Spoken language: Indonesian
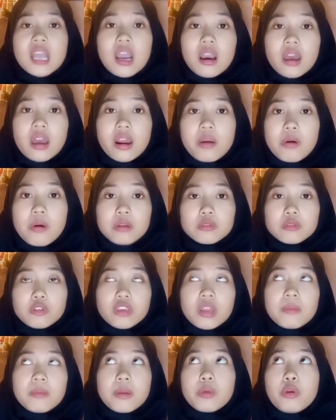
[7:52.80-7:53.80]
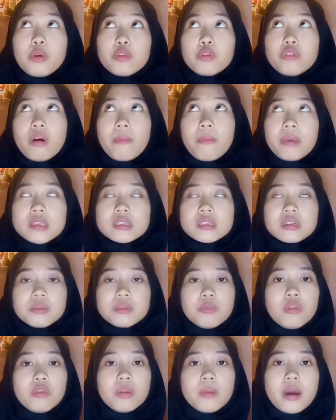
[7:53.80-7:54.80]
karena waktu itu kiriman gue tuh sampai
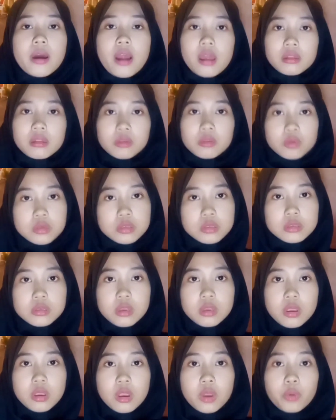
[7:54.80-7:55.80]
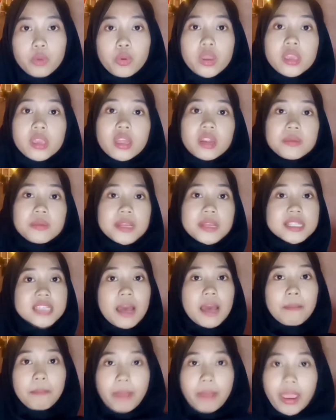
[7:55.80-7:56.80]
1500 gue ngirinya
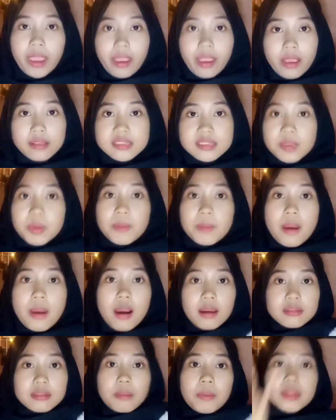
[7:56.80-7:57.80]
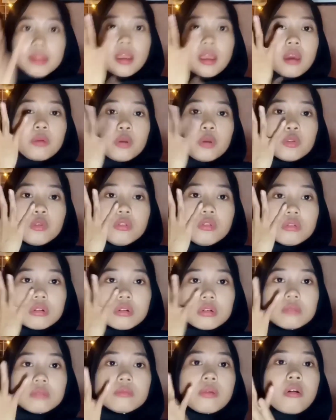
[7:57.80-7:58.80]
capek capek banget sampai tangan gue tuh
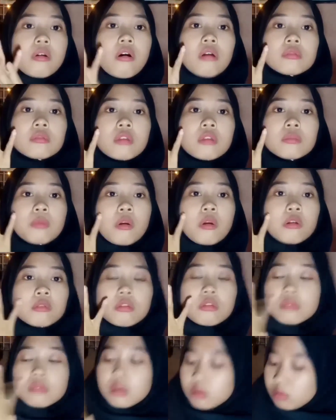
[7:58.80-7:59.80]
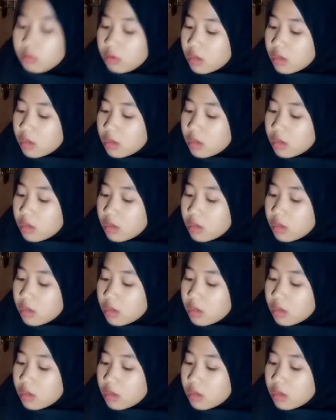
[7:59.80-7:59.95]
berotot berotot gitu